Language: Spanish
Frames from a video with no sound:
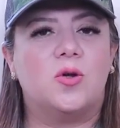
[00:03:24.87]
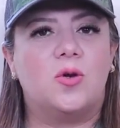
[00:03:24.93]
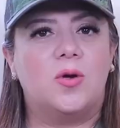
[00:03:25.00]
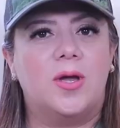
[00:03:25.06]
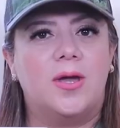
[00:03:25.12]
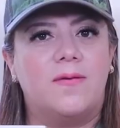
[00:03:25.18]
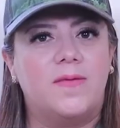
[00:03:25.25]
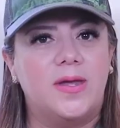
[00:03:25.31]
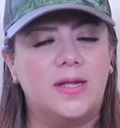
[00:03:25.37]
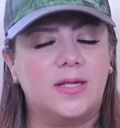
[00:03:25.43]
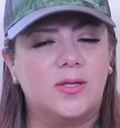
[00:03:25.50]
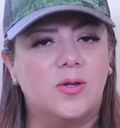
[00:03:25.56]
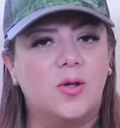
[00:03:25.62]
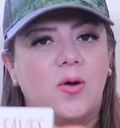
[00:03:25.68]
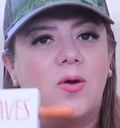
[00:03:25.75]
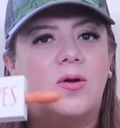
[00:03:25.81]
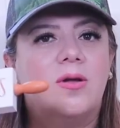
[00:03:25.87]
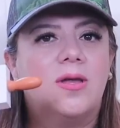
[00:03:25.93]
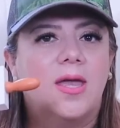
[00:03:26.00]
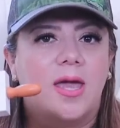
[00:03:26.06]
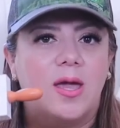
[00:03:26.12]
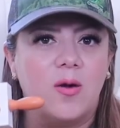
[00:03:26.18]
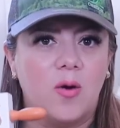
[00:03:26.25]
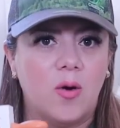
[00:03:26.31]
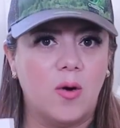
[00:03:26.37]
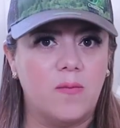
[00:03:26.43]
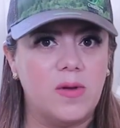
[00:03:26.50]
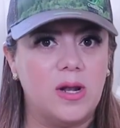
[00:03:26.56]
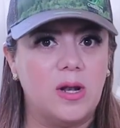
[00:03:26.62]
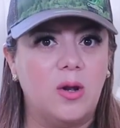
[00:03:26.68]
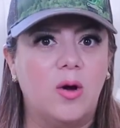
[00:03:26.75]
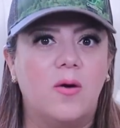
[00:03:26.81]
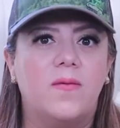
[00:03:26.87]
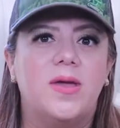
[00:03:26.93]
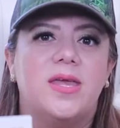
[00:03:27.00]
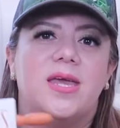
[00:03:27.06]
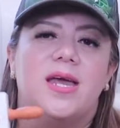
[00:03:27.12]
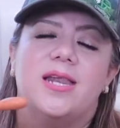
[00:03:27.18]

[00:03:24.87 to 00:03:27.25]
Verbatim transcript: yo los he visto en Hobby Lobby,